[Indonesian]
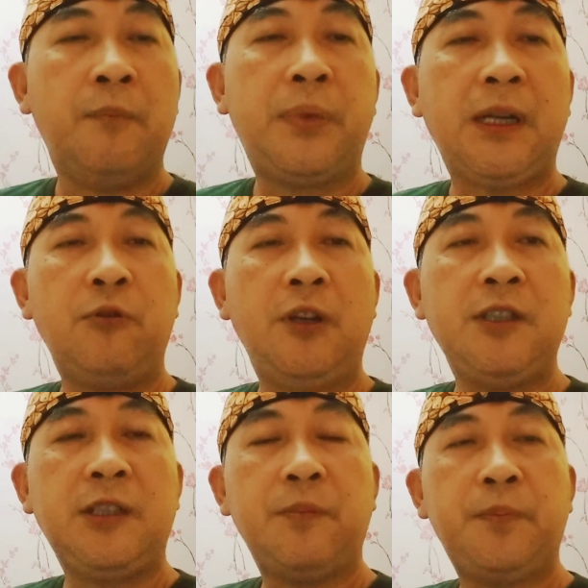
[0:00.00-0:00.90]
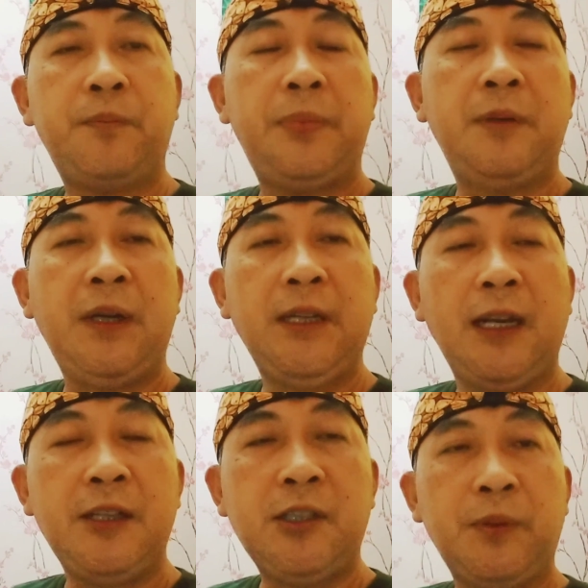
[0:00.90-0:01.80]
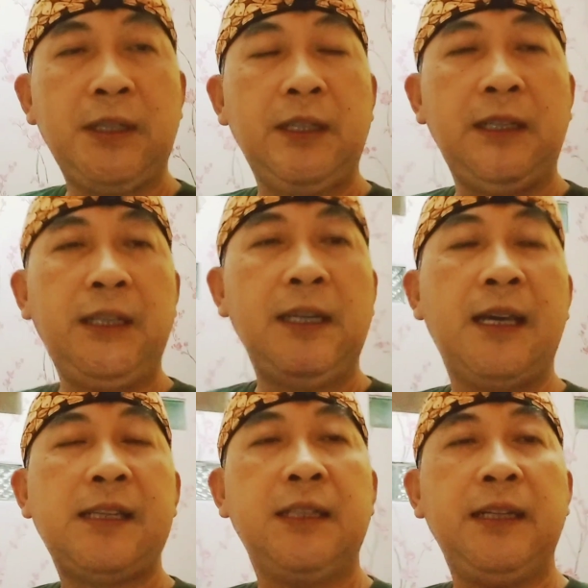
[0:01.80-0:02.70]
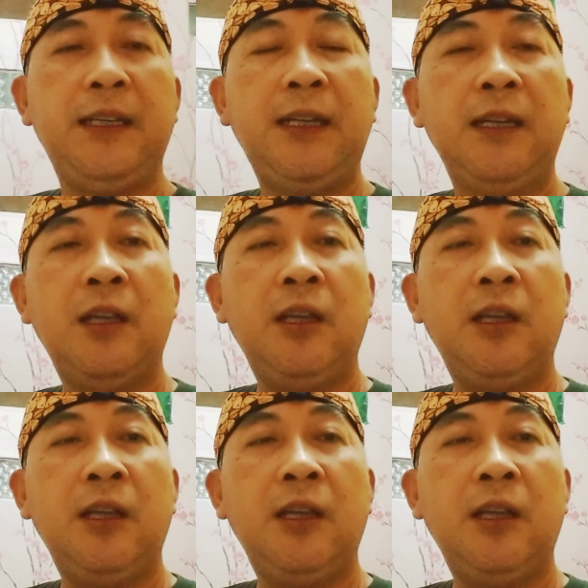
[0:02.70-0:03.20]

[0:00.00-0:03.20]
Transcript: peraturannya pemanggilannya seperti ini hari Senin